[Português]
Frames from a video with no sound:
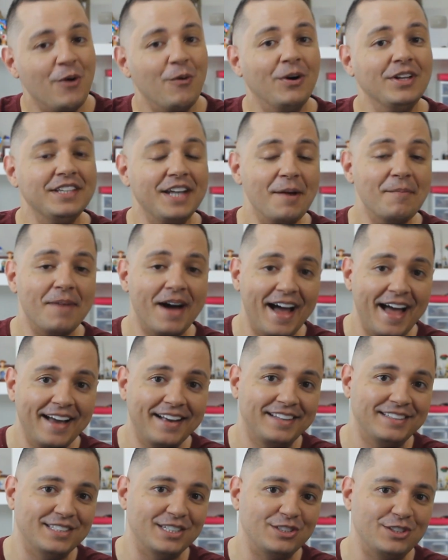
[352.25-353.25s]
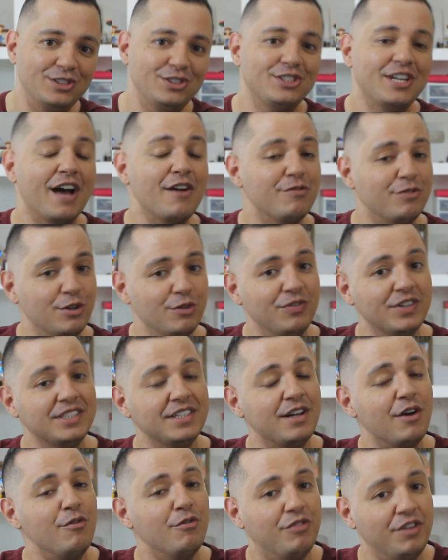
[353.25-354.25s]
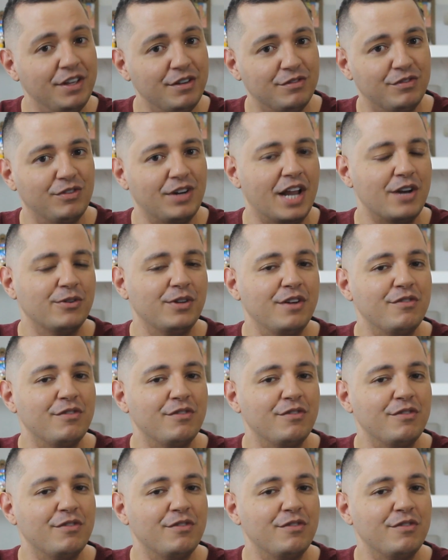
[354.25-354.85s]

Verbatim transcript: O André Marques a gente já viu fazendo ao vivo, lá no